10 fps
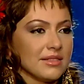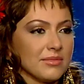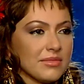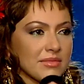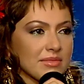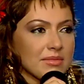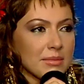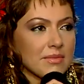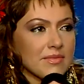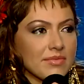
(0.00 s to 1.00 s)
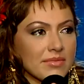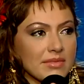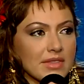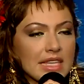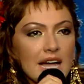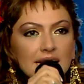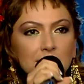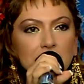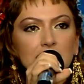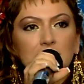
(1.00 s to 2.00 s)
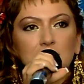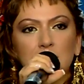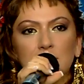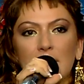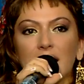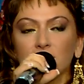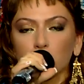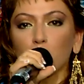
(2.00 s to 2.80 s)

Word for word: yanlış bir şey değil. Yani bir de ben